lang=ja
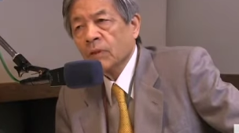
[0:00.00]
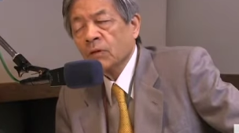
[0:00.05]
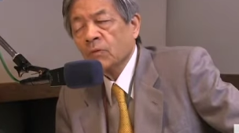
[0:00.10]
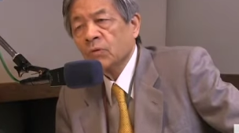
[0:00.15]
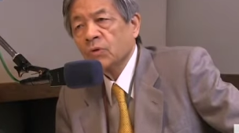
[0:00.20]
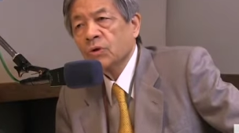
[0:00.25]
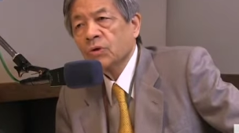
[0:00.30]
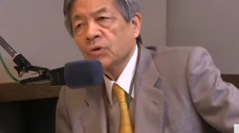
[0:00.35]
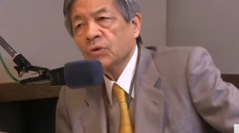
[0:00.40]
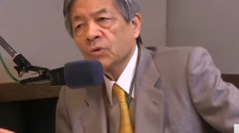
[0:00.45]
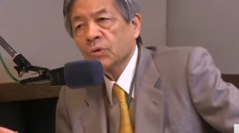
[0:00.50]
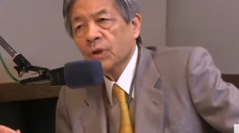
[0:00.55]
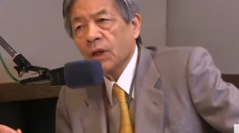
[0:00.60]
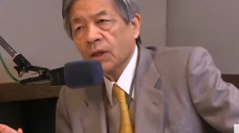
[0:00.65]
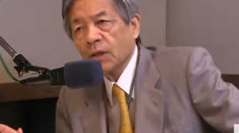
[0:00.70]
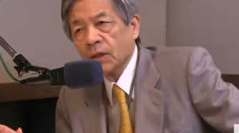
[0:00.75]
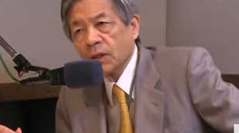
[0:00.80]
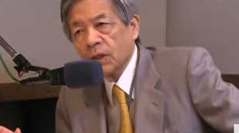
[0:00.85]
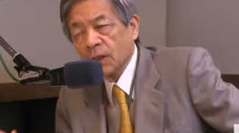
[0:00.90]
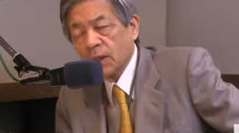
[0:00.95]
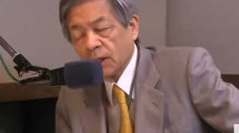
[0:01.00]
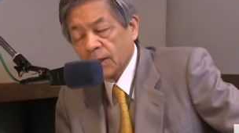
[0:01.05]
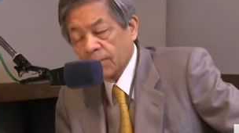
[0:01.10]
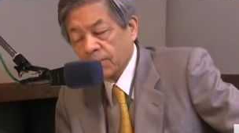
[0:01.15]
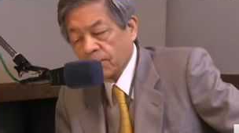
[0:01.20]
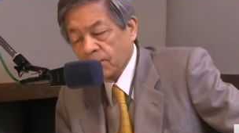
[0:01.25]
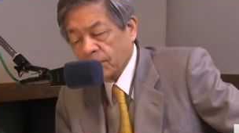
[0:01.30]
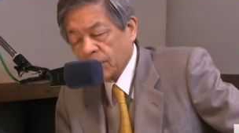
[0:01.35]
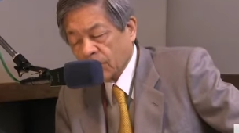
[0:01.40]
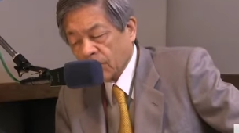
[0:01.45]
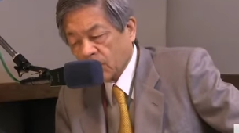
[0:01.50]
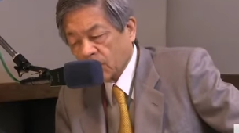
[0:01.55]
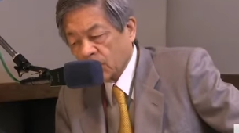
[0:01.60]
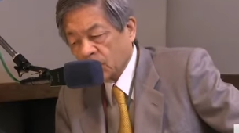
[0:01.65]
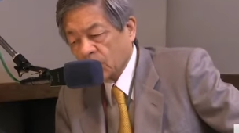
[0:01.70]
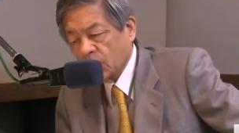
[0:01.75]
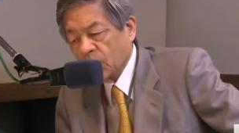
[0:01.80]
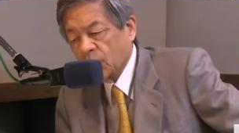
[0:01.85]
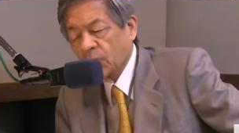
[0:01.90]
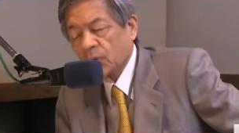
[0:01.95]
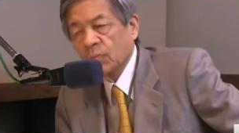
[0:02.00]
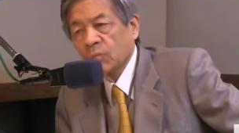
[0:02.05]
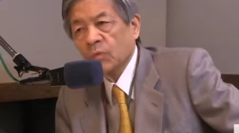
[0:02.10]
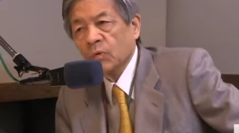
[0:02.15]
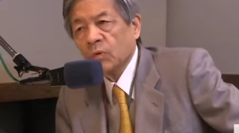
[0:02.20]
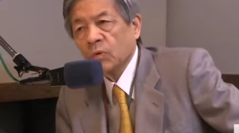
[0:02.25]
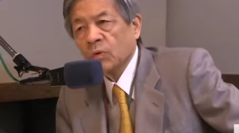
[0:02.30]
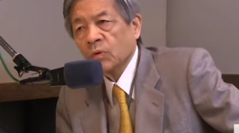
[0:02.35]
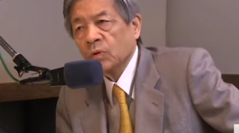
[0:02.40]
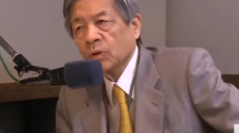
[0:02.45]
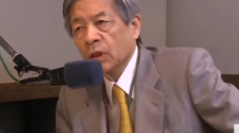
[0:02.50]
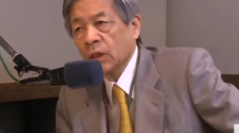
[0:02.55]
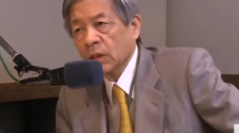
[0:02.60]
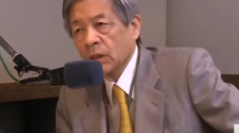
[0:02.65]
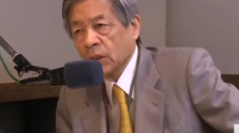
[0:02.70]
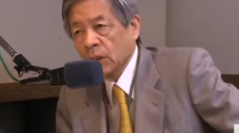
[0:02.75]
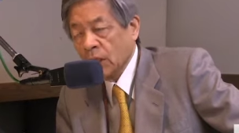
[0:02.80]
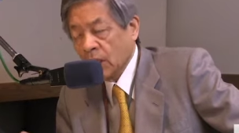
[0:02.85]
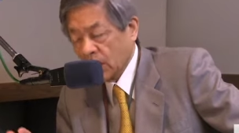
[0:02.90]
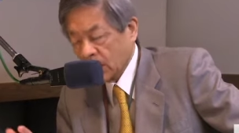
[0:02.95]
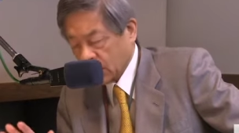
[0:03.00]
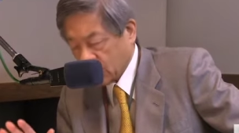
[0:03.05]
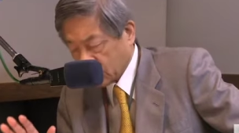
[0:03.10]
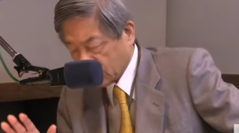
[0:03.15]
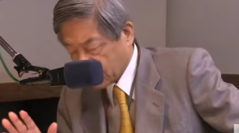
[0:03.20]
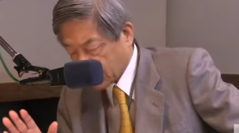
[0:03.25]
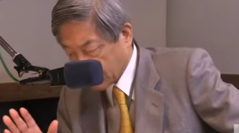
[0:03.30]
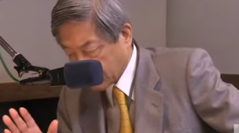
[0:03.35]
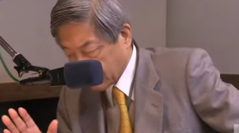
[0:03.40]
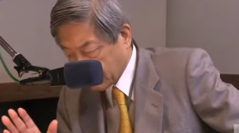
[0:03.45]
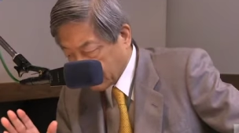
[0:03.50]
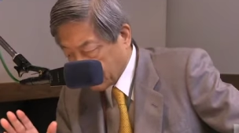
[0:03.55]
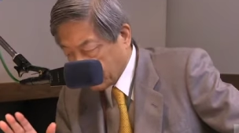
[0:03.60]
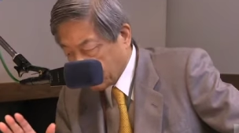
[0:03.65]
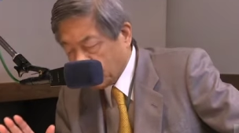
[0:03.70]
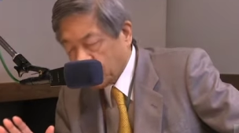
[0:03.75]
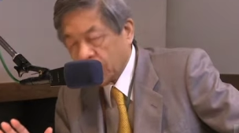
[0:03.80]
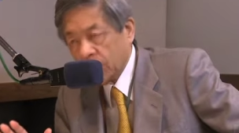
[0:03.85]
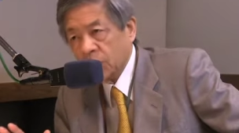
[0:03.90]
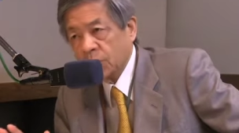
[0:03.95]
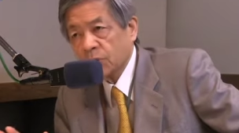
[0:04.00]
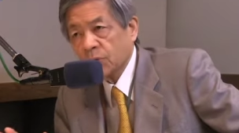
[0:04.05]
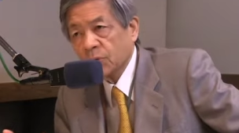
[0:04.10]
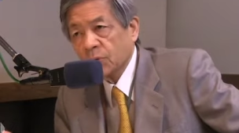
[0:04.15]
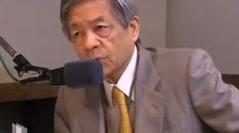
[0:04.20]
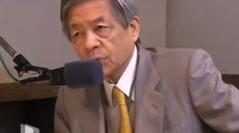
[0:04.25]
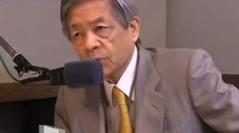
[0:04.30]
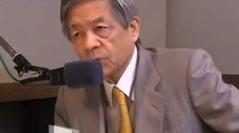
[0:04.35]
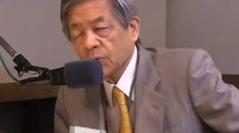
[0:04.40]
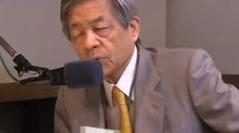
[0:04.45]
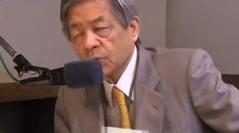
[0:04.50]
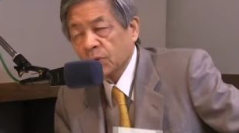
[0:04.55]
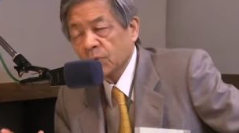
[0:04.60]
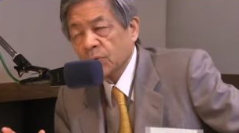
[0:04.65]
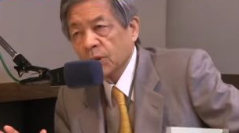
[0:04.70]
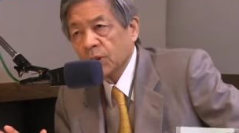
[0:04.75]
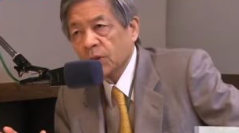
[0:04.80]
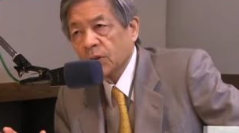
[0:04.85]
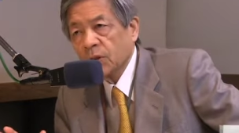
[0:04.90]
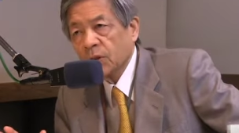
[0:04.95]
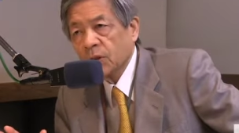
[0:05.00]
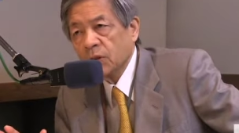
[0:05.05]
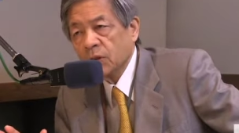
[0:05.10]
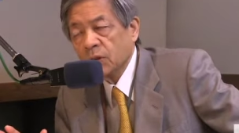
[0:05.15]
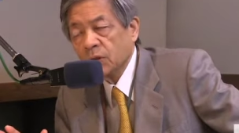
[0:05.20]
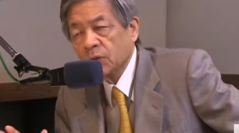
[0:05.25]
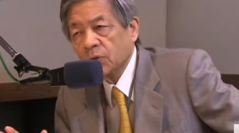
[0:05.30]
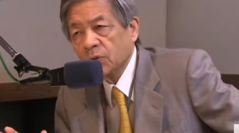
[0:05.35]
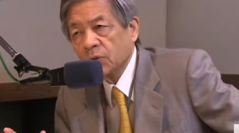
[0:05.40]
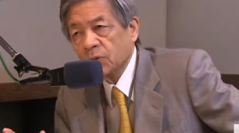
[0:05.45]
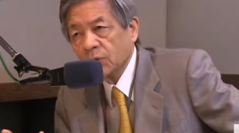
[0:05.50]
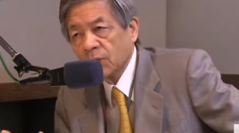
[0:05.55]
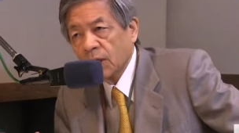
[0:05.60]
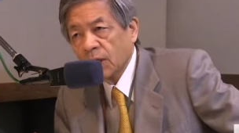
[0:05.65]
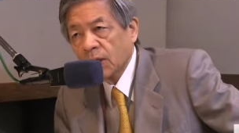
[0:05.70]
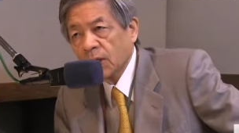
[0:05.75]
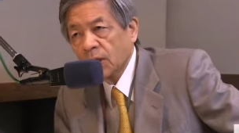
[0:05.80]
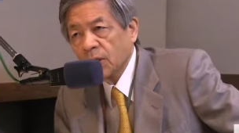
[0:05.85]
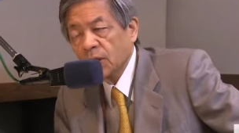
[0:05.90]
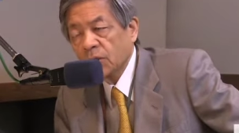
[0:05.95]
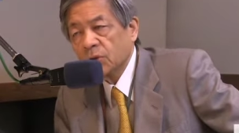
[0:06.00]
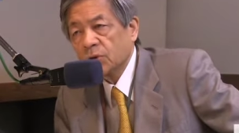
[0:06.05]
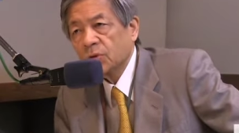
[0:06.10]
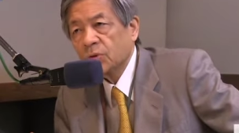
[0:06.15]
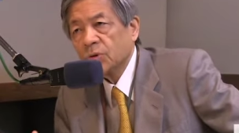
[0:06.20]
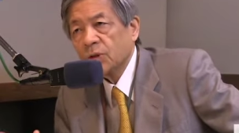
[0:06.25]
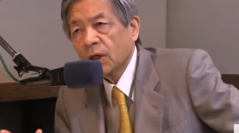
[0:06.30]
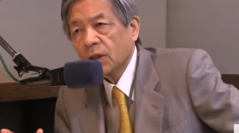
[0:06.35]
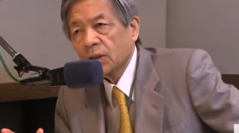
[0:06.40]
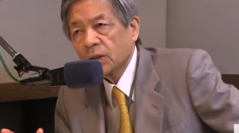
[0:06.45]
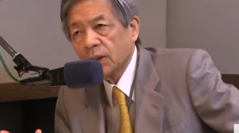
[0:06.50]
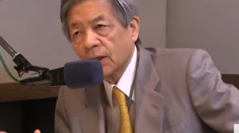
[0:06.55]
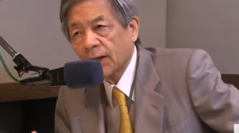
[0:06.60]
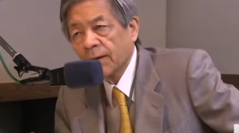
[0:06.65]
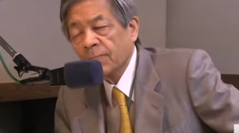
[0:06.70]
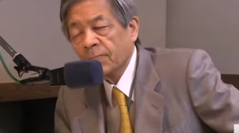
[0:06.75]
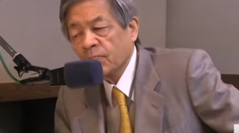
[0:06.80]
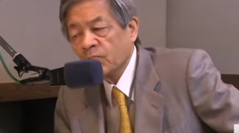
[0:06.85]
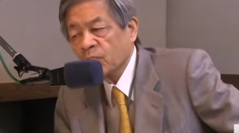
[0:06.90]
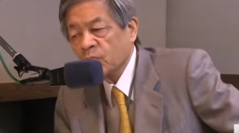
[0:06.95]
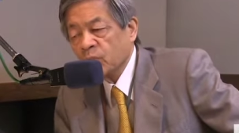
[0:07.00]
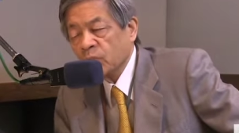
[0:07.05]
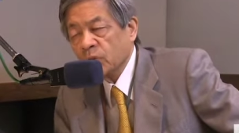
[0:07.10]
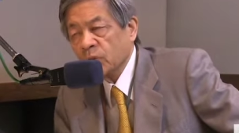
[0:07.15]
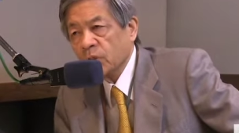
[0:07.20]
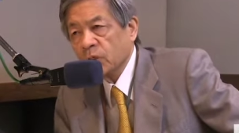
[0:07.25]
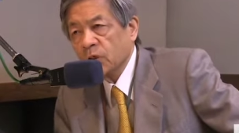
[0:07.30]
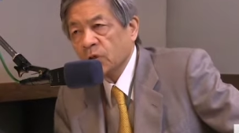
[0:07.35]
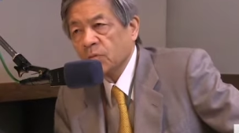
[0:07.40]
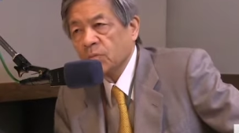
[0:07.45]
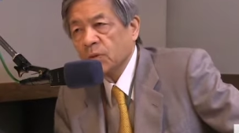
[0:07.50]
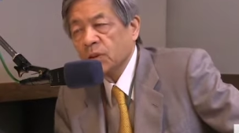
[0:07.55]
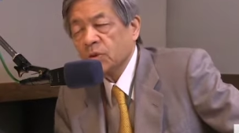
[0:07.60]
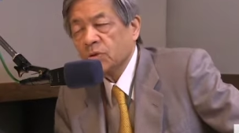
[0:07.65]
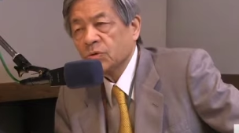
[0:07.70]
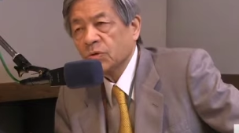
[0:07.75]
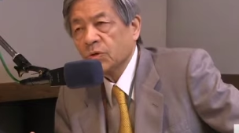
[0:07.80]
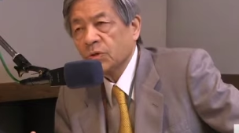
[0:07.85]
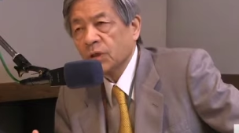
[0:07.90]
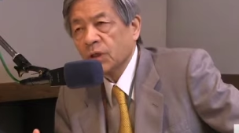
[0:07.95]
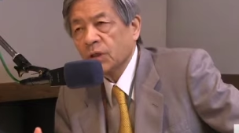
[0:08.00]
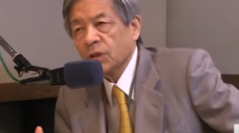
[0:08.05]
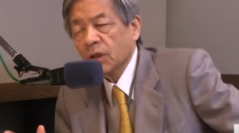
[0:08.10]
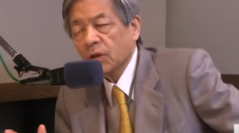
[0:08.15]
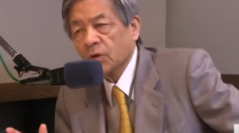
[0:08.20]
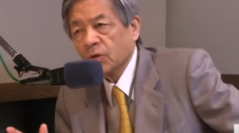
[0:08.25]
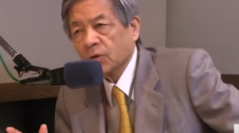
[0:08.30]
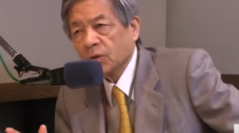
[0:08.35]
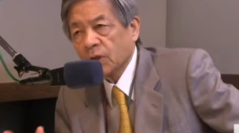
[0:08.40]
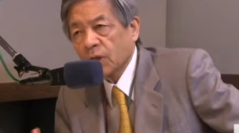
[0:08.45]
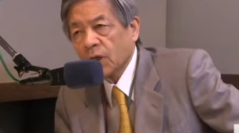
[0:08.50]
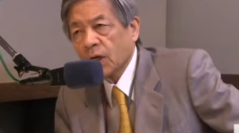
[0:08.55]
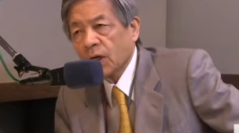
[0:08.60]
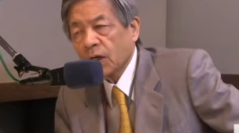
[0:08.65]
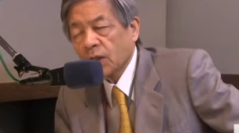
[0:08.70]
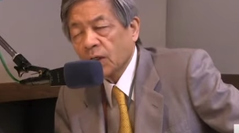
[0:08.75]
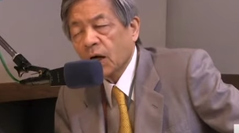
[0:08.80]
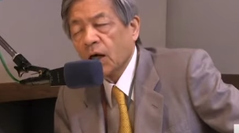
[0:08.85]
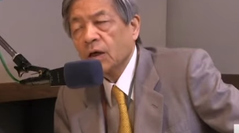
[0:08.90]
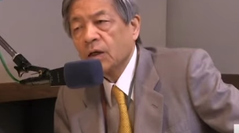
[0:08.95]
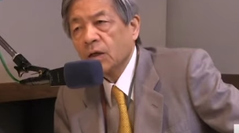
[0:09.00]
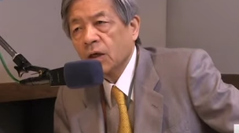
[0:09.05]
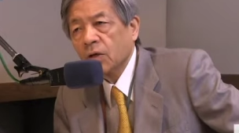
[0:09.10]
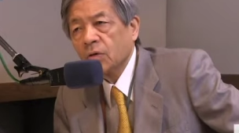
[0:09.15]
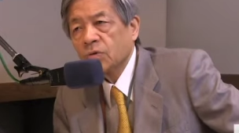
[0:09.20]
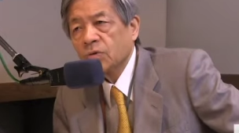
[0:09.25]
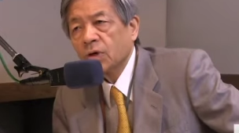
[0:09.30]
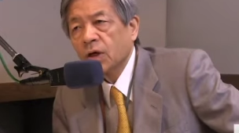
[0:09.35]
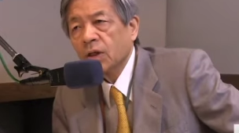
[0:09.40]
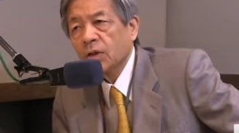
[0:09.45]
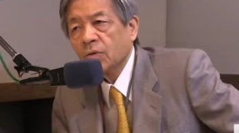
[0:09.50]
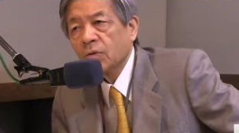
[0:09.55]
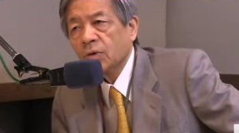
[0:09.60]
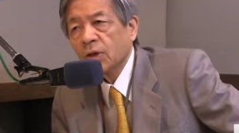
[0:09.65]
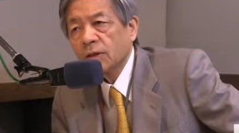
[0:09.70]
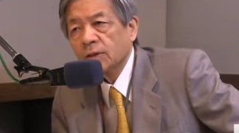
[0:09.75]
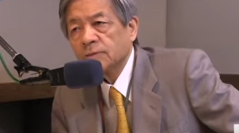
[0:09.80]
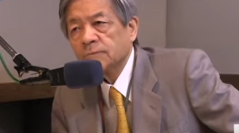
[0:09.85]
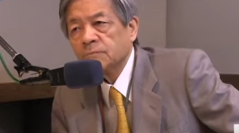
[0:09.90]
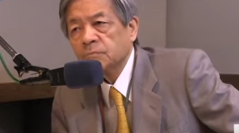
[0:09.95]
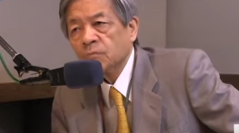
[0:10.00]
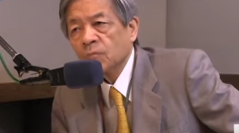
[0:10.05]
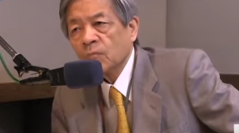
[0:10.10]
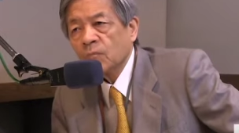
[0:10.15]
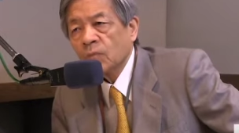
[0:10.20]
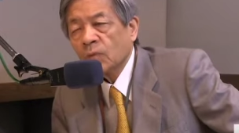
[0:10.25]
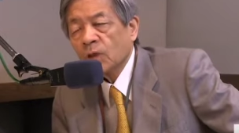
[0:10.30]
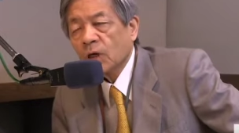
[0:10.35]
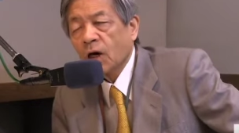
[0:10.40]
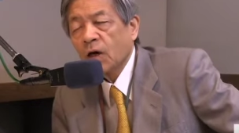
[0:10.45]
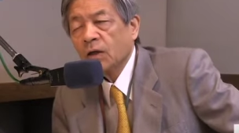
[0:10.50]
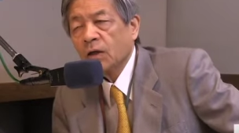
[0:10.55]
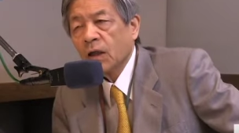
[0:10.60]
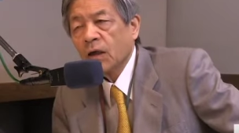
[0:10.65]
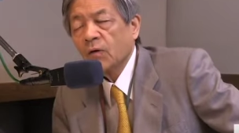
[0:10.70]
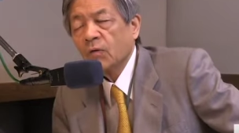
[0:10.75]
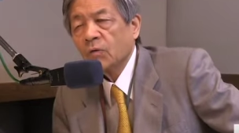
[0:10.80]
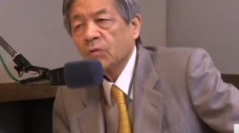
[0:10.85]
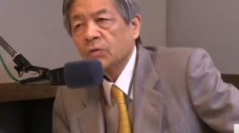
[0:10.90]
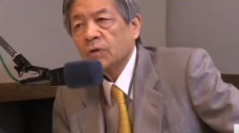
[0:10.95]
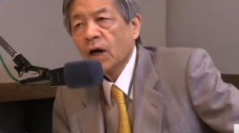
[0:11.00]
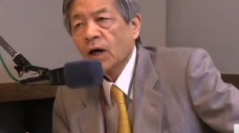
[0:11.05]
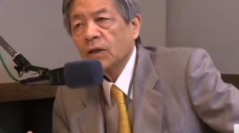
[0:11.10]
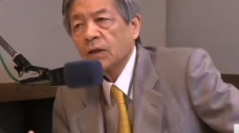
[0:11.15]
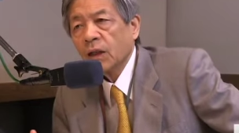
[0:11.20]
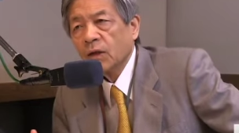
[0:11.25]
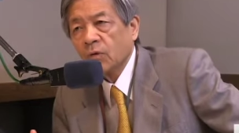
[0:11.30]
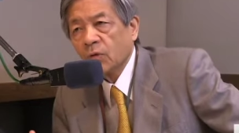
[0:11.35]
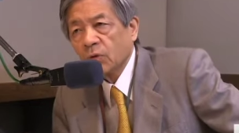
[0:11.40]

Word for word: ごじゅうごねんにこのもう要するに民主党と自民自由党が一緒になって自由民主党ができた時から改憲政党なんです。改憲を訴えてる